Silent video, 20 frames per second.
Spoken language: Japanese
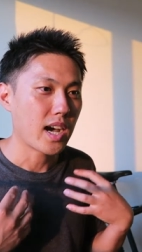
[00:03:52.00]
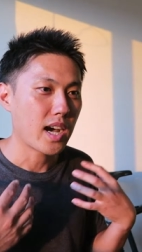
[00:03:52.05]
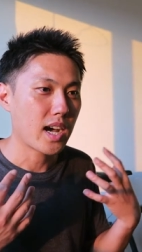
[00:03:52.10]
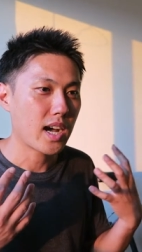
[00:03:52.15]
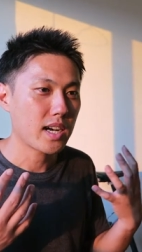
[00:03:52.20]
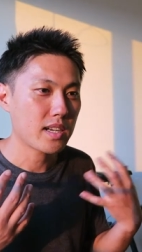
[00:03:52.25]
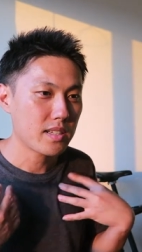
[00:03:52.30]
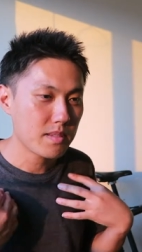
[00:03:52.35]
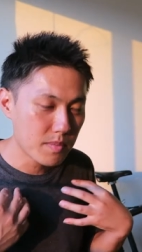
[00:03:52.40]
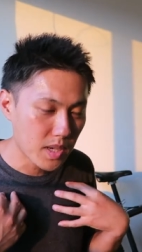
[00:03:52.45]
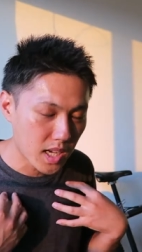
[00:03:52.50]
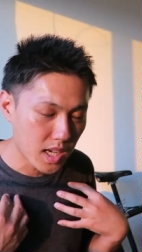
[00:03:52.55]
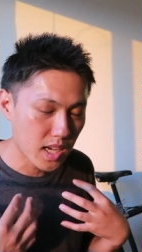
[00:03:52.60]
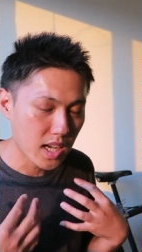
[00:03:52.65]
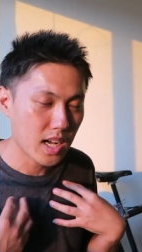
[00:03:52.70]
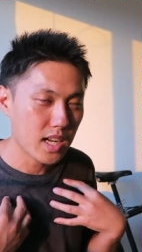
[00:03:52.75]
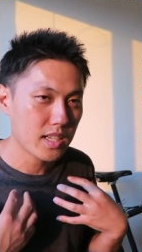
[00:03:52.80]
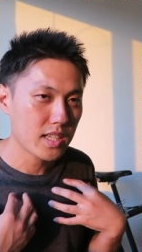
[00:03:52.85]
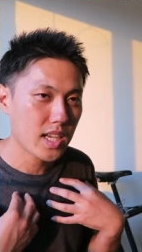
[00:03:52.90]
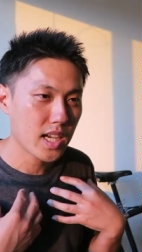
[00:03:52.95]
あり
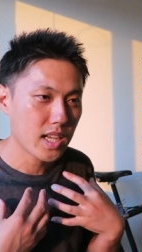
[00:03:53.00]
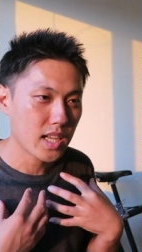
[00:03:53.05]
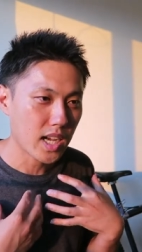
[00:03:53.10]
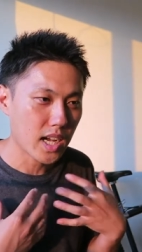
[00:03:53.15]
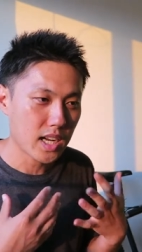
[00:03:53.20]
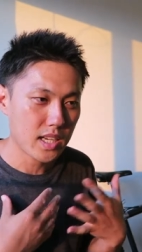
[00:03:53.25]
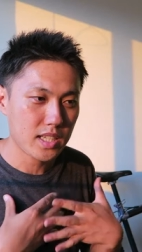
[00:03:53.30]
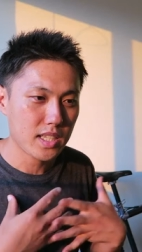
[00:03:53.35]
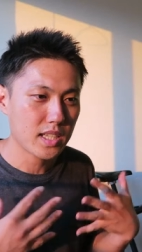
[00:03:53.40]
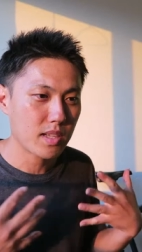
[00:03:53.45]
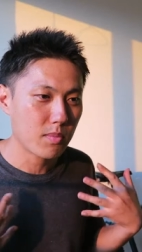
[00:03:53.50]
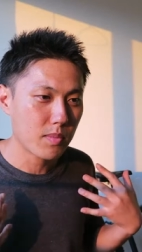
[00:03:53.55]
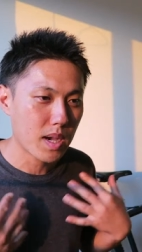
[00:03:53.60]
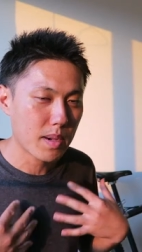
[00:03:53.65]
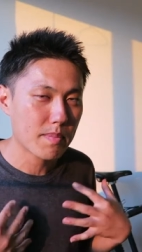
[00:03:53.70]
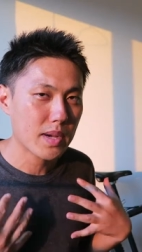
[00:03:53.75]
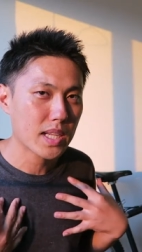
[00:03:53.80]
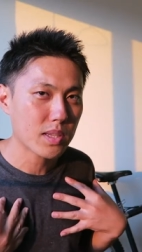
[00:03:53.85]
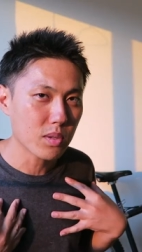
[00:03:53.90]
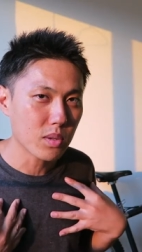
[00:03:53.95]
ま、あり、ありの
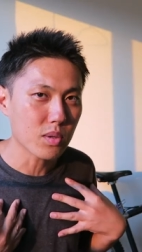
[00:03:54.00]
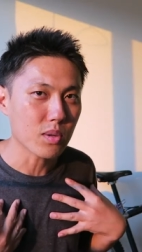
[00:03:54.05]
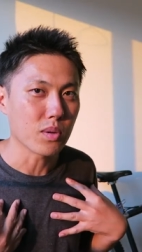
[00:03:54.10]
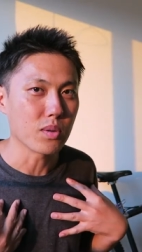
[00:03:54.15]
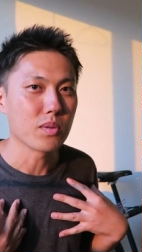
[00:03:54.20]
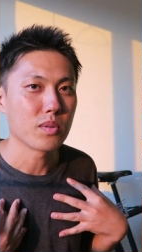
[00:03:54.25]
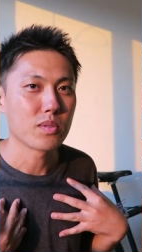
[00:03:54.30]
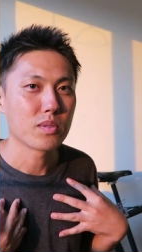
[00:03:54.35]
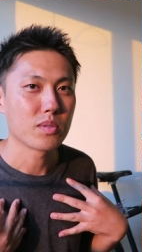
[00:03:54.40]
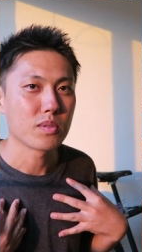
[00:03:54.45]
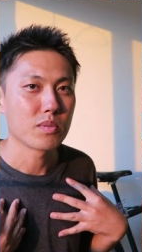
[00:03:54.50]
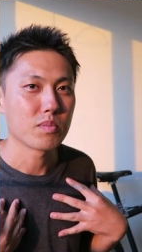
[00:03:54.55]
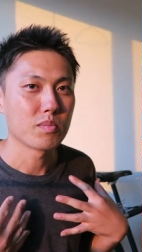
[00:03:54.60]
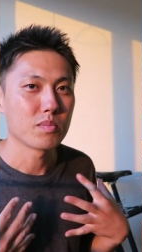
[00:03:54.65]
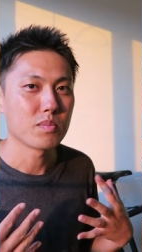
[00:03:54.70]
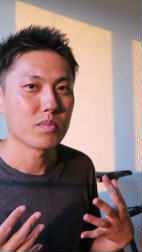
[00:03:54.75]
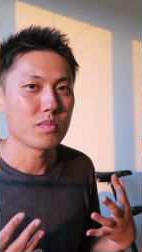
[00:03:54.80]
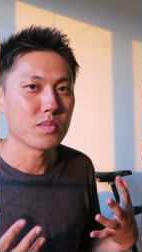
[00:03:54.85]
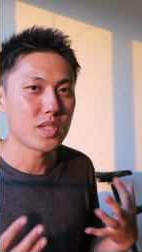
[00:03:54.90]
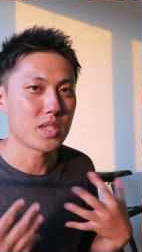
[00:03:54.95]
ままの
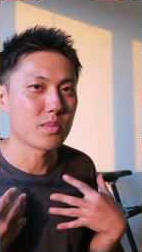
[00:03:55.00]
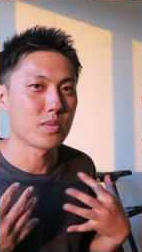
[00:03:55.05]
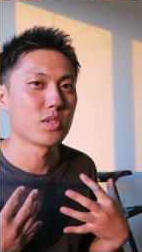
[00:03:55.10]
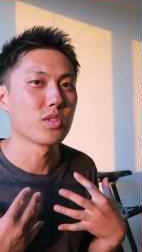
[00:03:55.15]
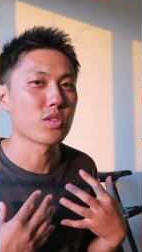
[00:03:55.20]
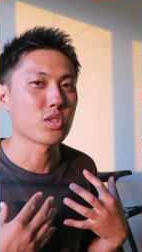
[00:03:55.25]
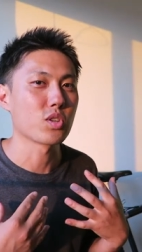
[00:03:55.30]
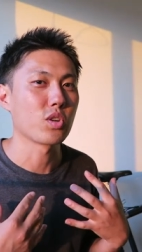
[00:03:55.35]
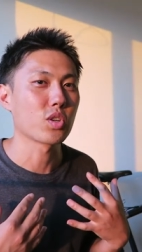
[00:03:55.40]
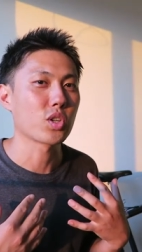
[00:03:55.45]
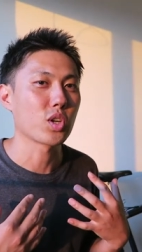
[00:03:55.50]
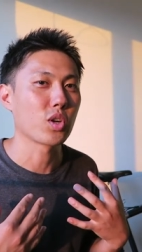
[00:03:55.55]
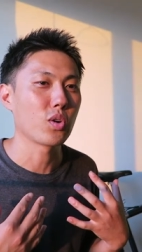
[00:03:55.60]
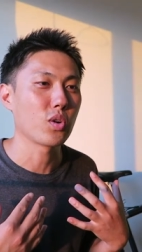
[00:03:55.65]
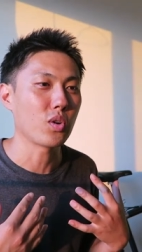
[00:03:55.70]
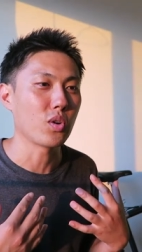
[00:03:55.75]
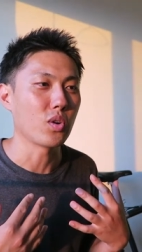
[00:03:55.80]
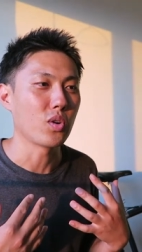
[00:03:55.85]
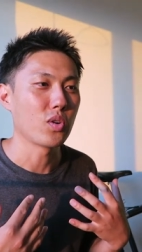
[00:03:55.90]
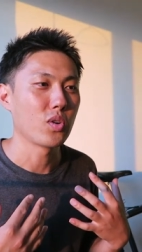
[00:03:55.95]
自分の状況
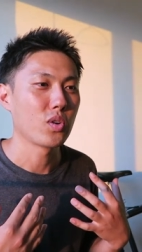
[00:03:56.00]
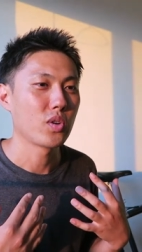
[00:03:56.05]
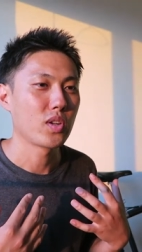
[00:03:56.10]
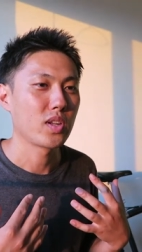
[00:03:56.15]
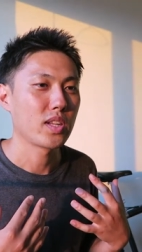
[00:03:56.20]
を、